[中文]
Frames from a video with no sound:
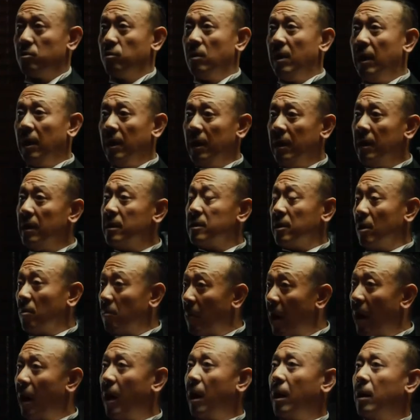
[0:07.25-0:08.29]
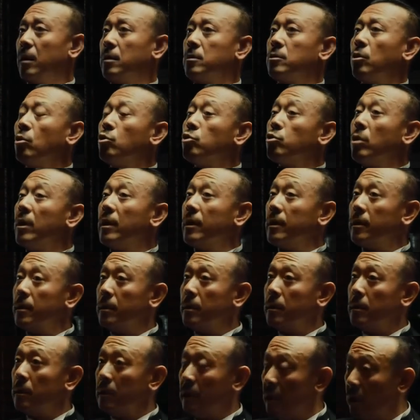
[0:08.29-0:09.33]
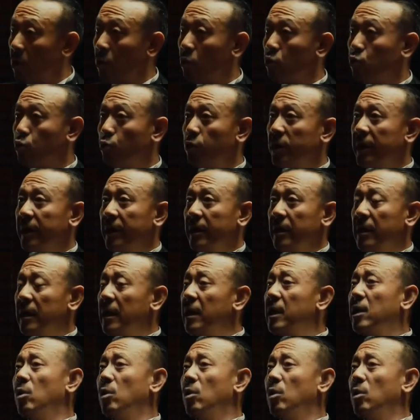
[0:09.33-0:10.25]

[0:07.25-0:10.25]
瑞生案。影片讲述的是1920年的